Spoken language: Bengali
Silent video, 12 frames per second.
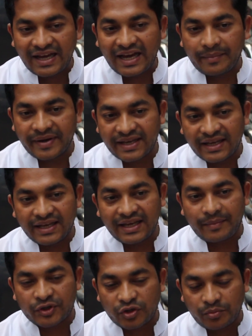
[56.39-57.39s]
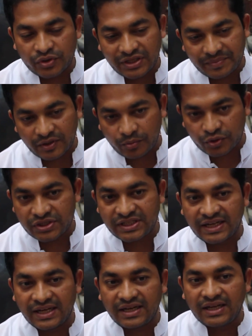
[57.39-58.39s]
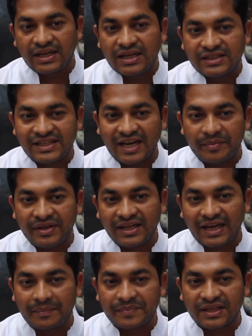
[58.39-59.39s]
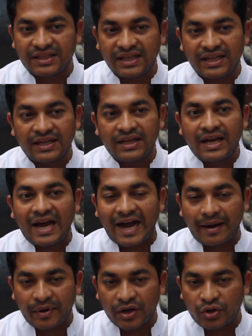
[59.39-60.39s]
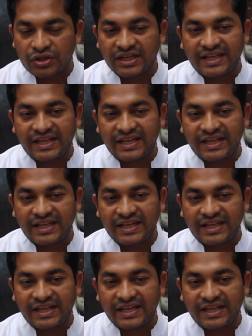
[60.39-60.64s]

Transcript: আমাকে আমার সম্বন্ধে আপনারা অবশ্যই জানেন যে আমি আপনাদের আমানতের